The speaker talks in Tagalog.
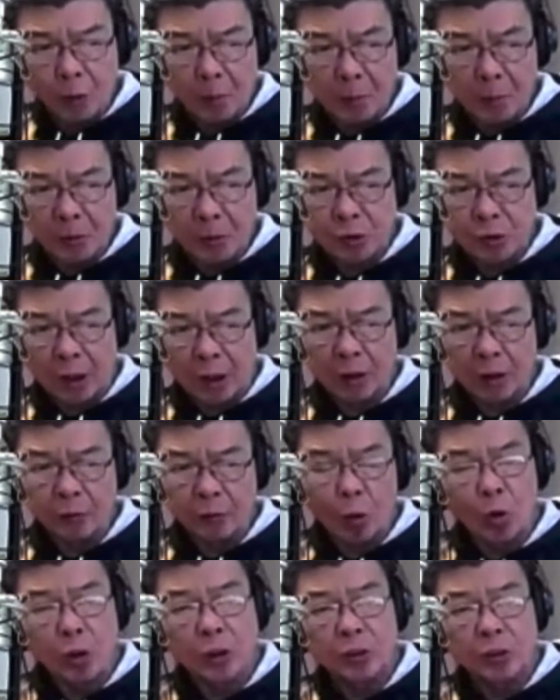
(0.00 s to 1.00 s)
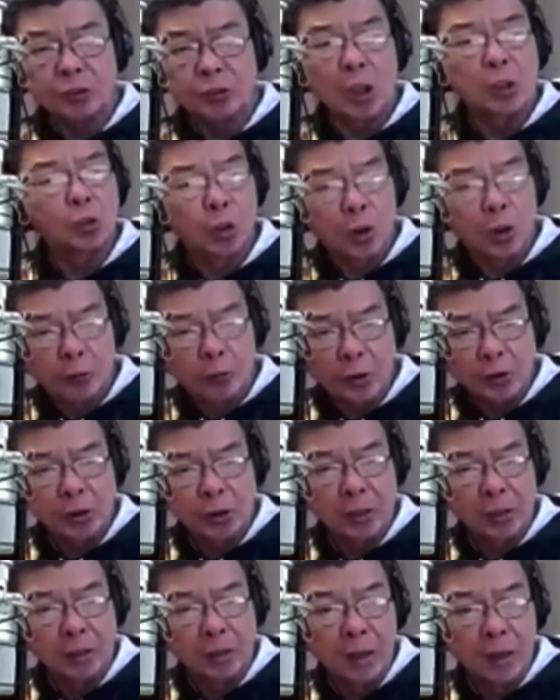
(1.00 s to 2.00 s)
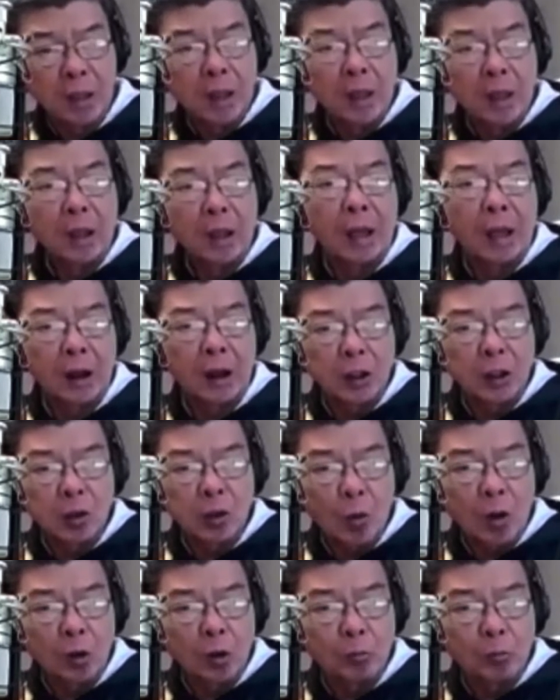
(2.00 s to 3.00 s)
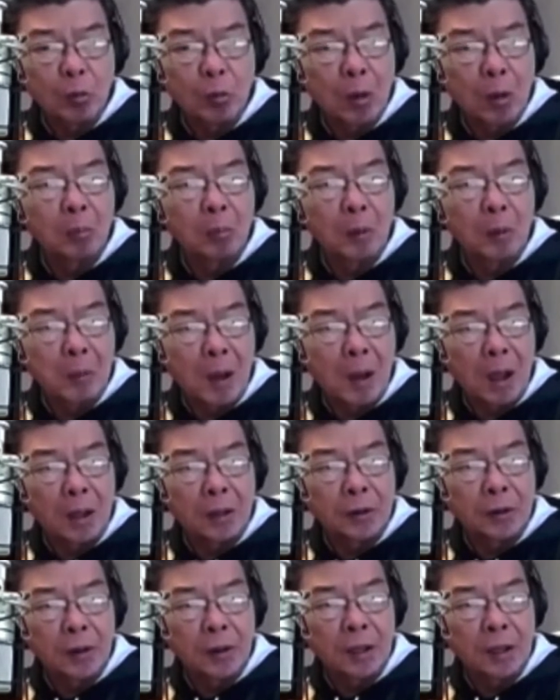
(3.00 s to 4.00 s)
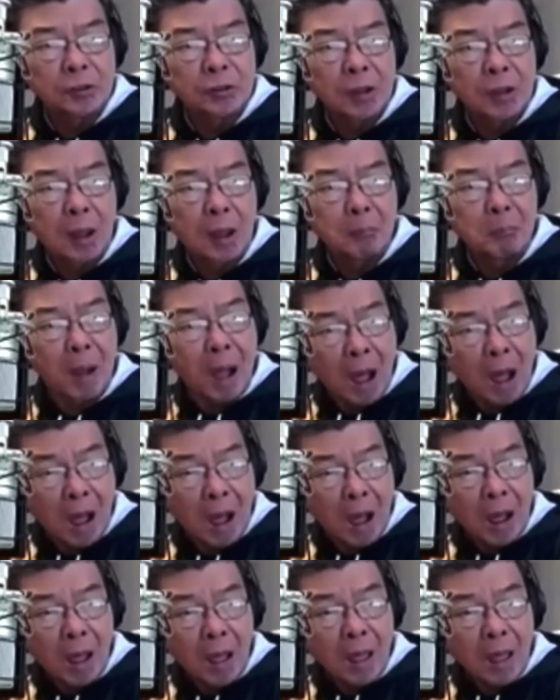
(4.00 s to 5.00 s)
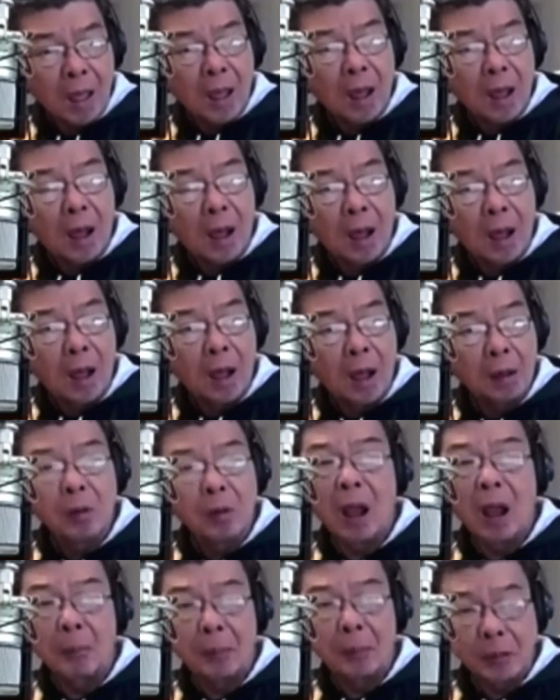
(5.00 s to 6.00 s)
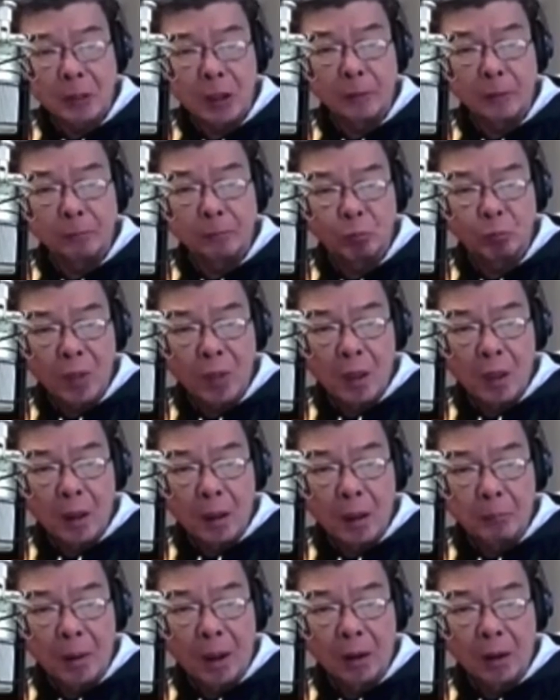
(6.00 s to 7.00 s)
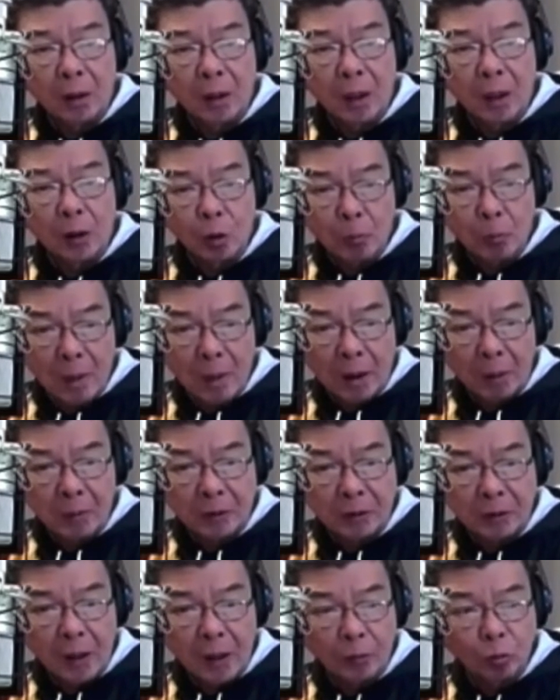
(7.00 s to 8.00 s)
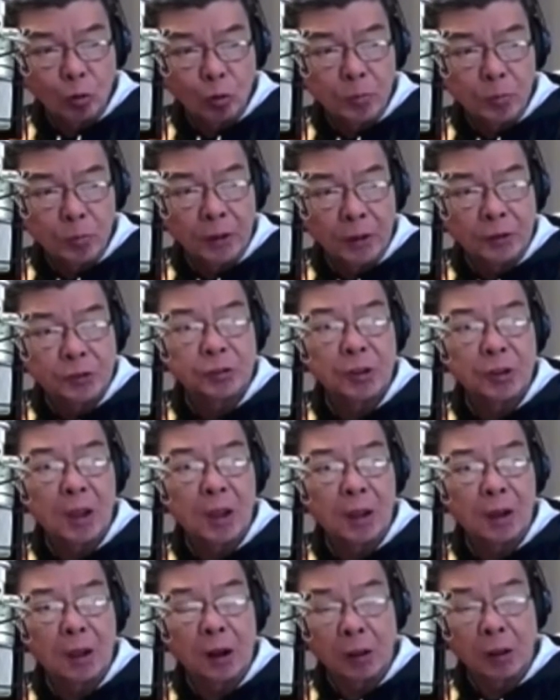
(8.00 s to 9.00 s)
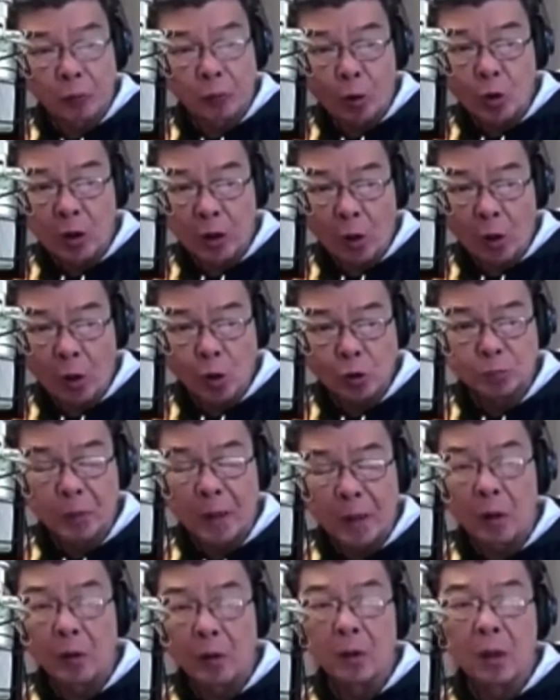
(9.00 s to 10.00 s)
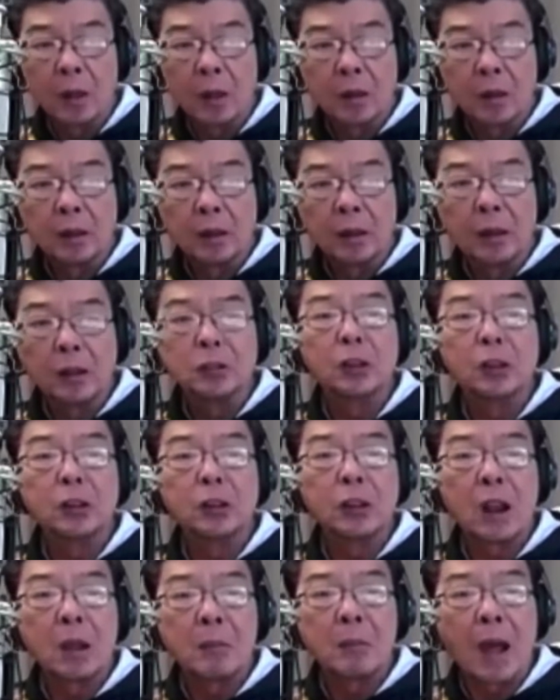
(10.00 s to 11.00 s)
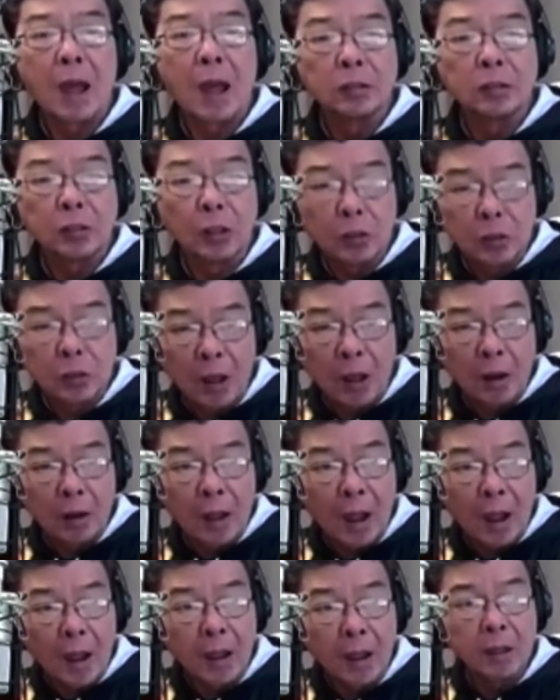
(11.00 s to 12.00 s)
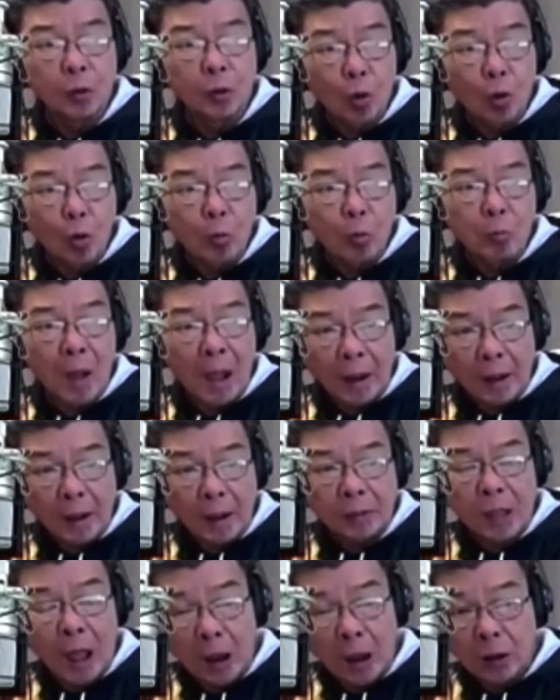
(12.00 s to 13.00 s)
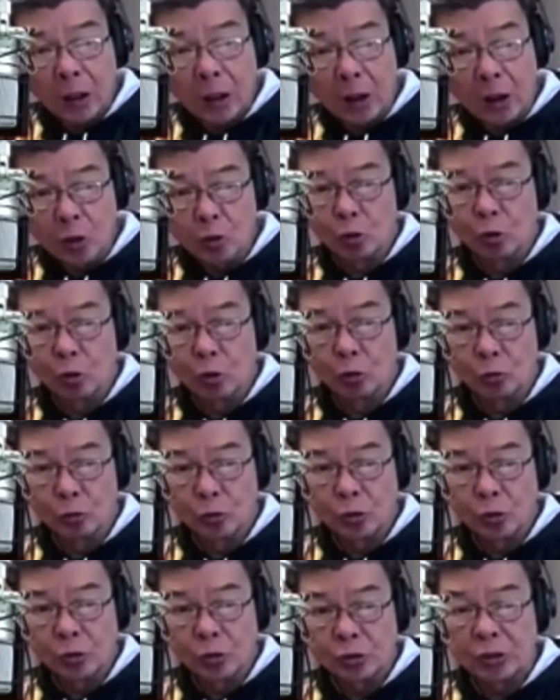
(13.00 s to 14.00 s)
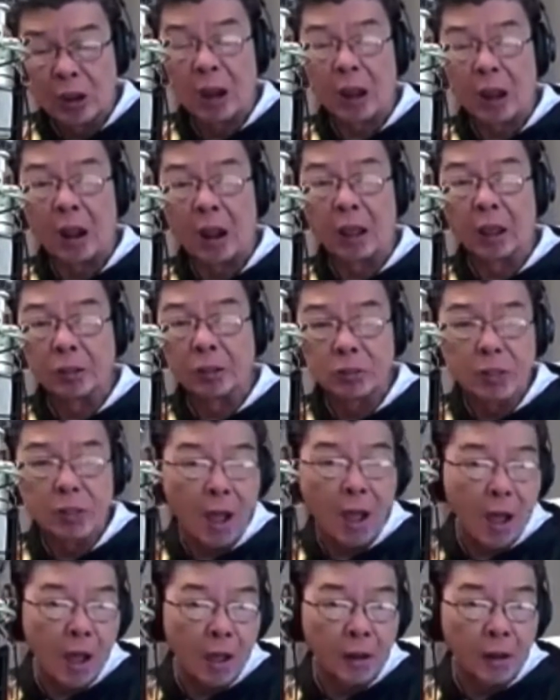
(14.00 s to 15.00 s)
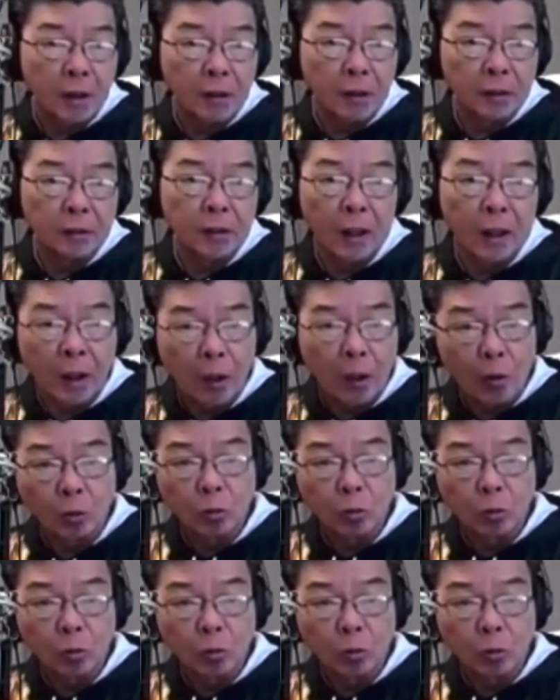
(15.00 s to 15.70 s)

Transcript: Ayon pa naman sa California State University, karaniwang bumababa na sa baha ang mga pating pag lumalamig na ang tubig sa California coast pero hindi nila maintindihan ay kung bakit hanggang ngayon sa kalagitnaan